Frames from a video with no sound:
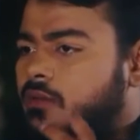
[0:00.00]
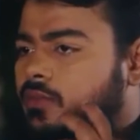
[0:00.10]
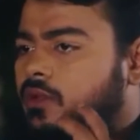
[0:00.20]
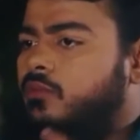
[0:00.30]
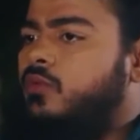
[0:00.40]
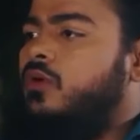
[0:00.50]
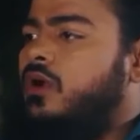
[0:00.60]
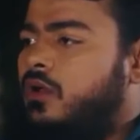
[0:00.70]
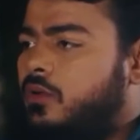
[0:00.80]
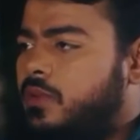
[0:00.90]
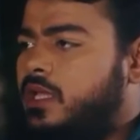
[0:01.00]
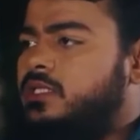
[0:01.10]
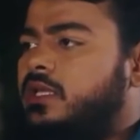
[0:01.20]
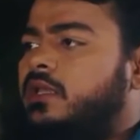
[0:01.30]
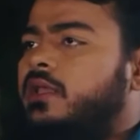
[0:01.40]
शाम तक भूखा और
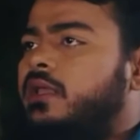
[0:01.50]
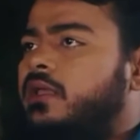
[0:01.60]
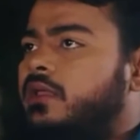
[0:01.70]
प्यासा रह रहा